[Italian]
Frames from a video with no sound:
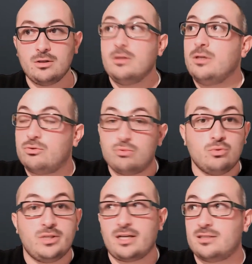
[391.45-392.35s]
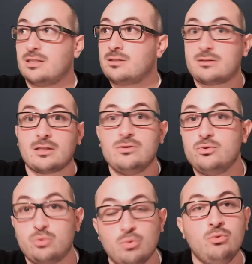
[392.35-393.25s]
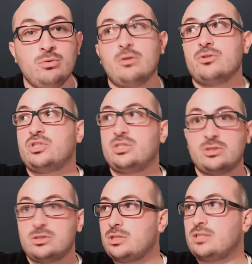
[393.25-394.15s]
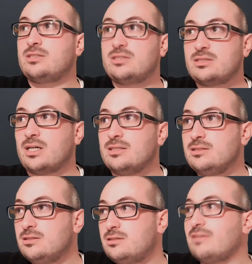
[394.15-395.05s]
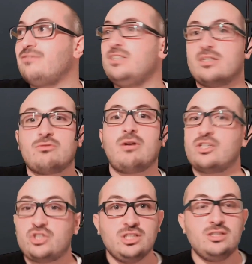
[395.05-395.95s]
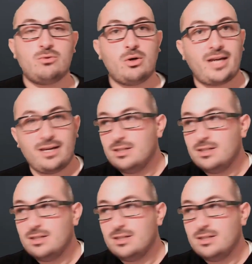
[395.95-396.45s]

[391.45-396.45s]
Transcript: e tu eri 71, 70,5, ok?